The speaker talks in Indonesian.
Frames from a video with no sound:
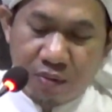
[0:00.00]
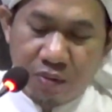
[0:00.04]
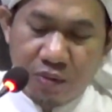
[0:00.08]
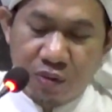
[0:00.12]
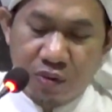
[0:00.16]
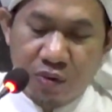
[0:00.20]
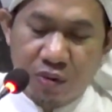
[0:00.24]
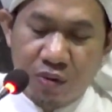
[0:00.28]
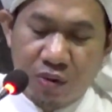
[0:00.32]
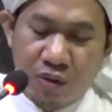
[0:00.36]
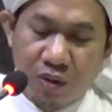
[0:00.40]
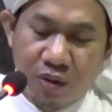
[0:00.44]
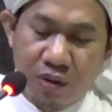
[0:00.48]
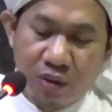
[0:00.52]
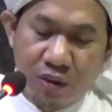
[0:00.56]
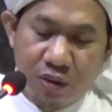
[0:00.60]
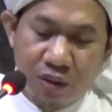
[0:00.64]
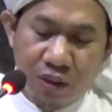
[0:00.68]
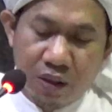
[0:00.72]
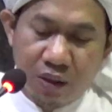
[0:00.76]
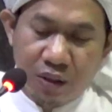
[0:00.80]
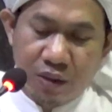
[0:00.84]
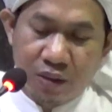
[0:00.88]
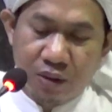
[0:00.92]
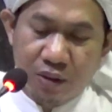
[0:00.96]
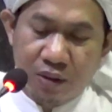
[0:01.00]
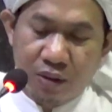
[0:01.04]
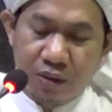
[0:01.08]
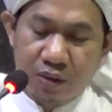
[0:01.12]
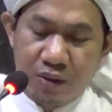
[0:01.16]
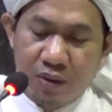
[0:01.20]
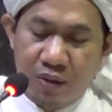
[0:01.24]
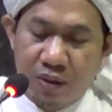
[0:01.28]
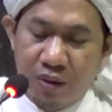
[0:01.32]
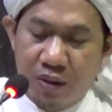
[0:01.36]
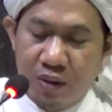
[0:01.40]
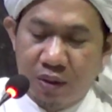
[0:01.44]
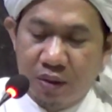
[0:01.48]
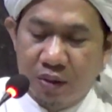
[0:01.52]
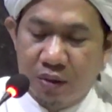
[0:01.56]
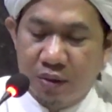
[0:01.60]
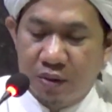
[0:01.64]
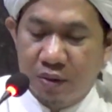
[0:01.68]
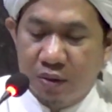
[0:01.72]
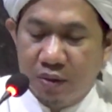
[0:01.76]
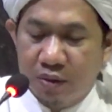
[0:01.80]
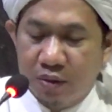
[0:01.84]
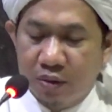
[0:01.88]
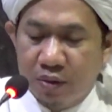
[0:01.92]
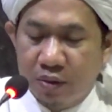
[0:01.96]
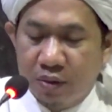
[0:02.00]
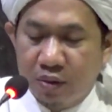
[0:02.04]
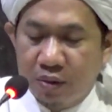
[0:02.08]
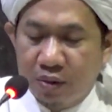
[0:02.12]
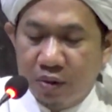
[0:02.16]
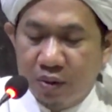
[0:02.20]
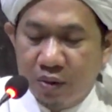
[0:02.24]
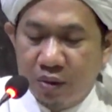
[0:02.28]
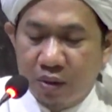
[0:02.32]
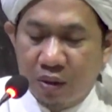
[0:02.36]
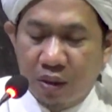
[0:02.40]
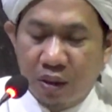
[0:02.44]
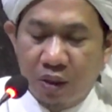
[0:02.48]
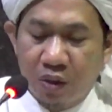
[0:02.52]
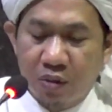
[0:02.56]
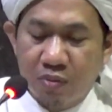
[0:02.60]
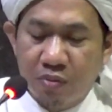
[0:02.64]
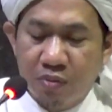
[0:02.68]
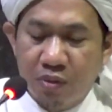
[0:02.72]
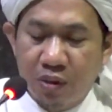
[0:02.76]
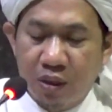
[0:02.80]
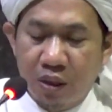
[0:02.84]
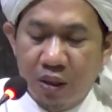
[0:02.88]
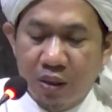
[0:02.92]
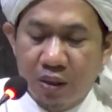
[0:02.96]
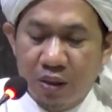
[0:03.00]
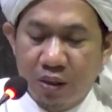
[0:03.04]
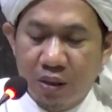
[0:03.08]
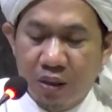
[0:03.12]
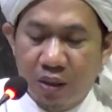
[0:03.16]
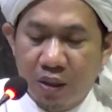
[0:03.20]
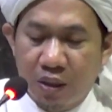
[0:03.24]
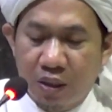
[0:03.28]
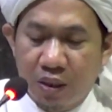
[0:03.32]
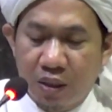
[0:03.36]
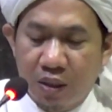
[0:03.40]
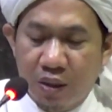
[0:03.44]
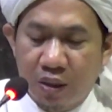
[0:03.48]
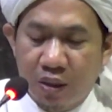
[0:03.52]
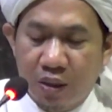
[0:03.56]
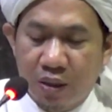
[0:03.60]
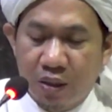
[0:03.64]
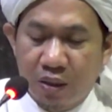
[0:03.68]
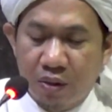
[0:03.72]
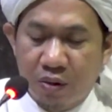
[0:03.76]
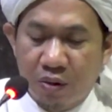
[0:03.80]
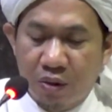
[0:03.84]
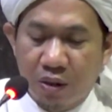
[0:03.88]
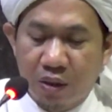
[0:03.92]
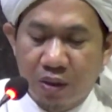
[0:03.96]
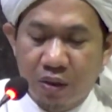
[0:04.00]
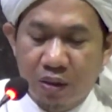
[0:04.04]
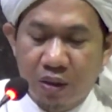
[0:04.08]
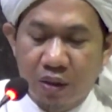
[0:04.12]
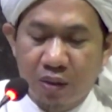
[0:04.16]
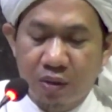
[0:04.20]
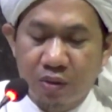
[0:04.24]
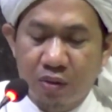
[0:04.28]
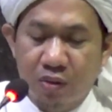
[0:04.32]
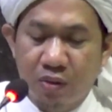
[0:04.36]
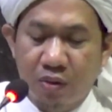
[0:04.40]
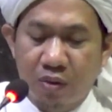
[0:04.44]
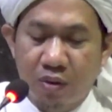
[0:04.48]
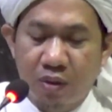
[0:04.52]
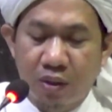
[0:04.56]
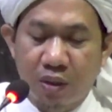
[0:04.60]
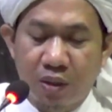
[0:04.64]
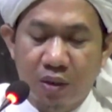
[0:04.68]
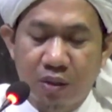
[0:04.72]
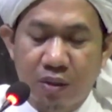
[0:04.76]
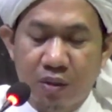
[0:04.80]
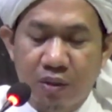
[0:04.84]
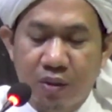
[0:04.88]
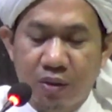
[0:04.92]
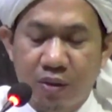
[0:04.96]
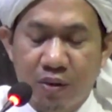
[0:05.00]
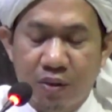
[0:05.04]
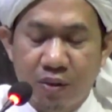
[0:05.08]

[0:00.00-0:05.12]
musallin ya jikalau melihat ia orang yang sholat